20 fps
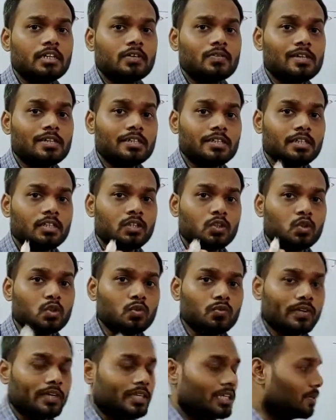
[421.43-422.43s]
इनिक्वलिटी इन
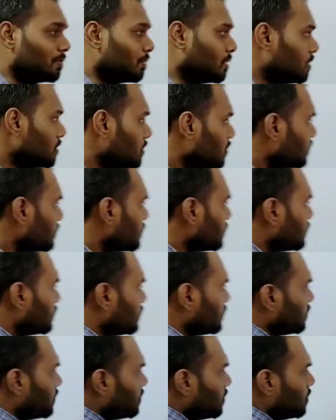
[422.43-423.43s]
टू वेरिएबल
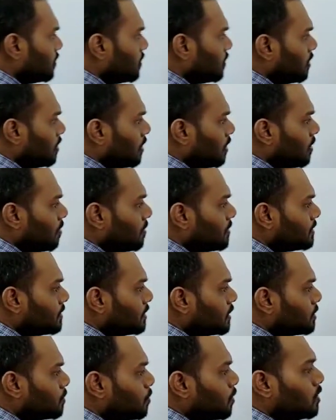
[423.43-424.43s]
हमें
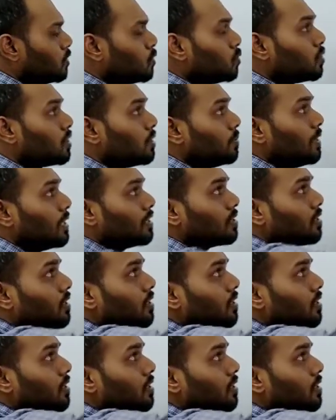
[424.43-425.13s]
6.2 की बात